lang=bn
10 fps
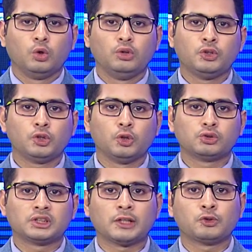উনিশশো
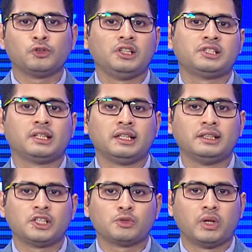সালে
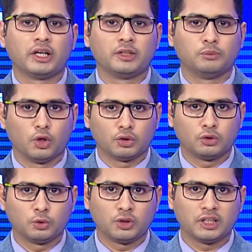দেশ ভাগের পর
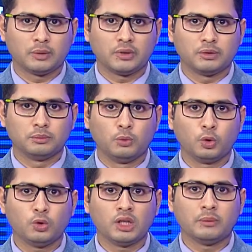কুড়িগ্রামের
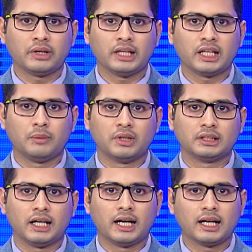ভুরুঙ্গামারি কামাত
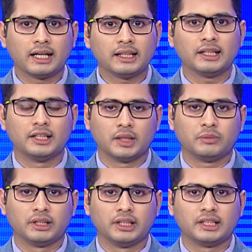আঙ্গারিয়া
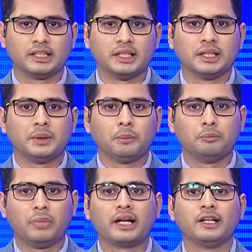গ্রামে একটি
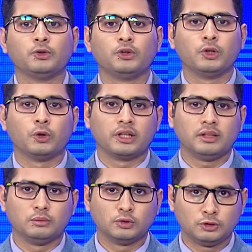বাড়ি তৈরি করেন
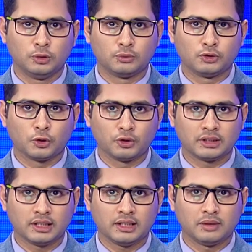মুসলিম
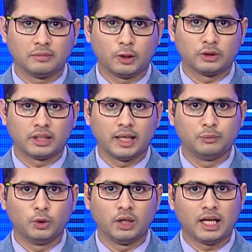জননেতা মালানা
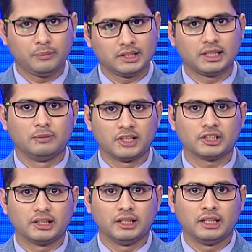আব্দুল হামিদ খান ভাসানি